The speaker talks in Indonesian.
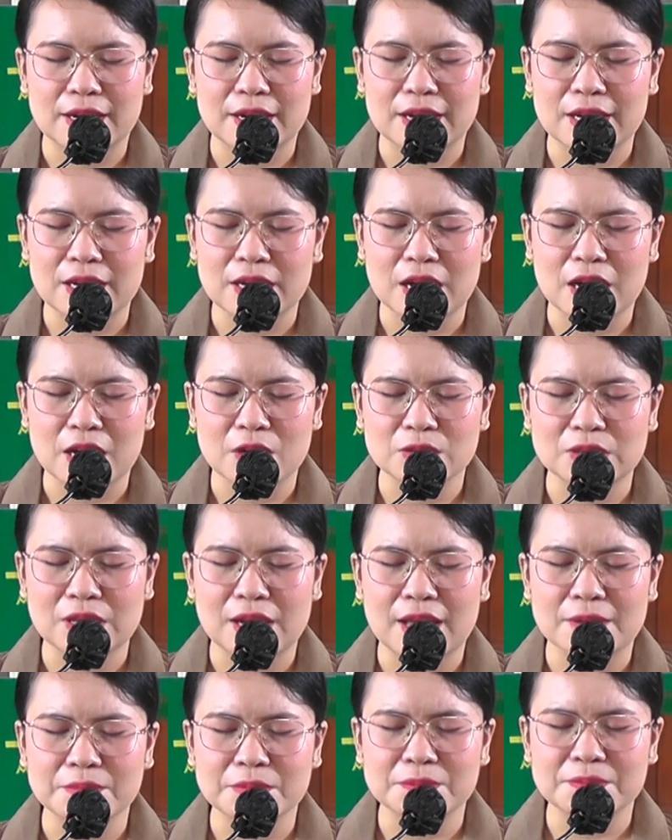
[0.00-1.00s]
karena Engkau
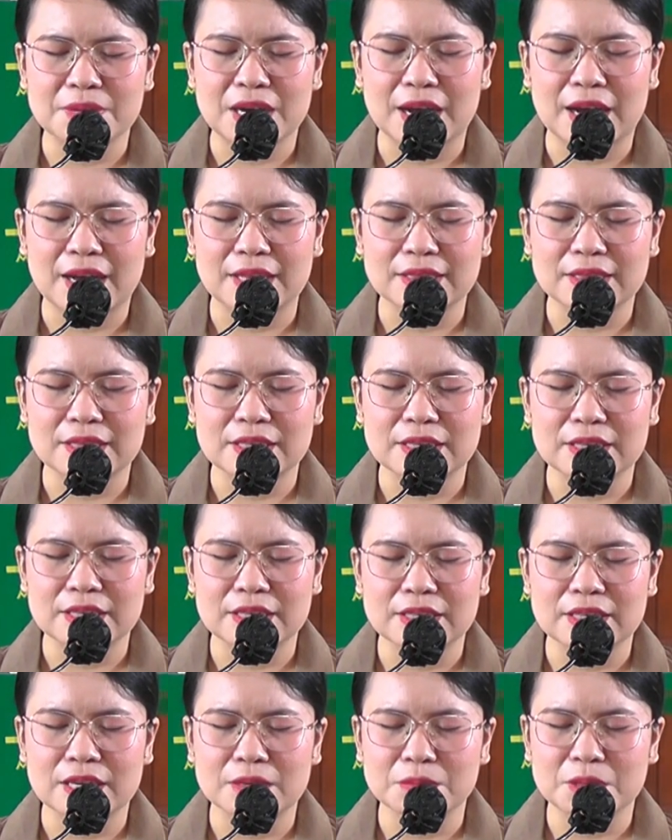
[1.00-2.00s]
telah
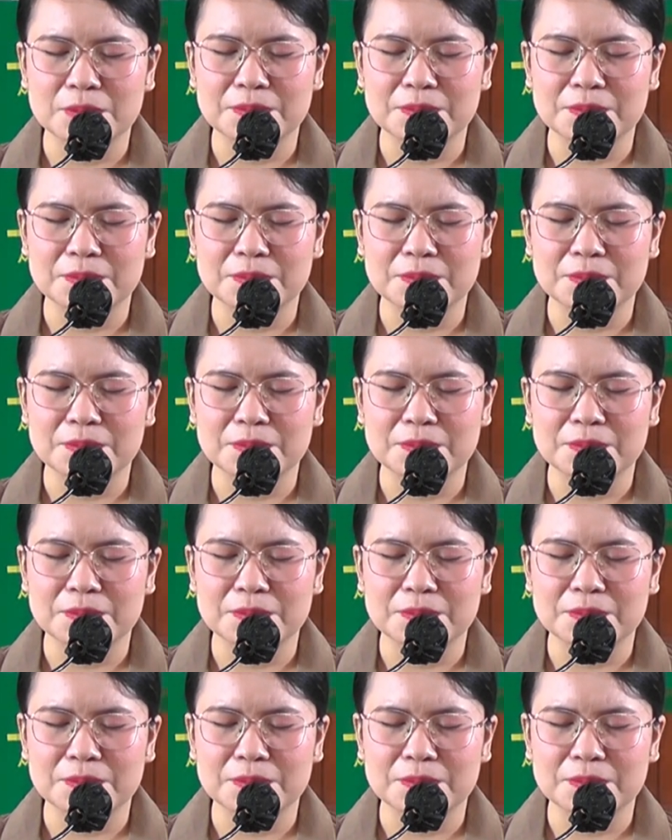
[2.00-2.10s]
memberkati dan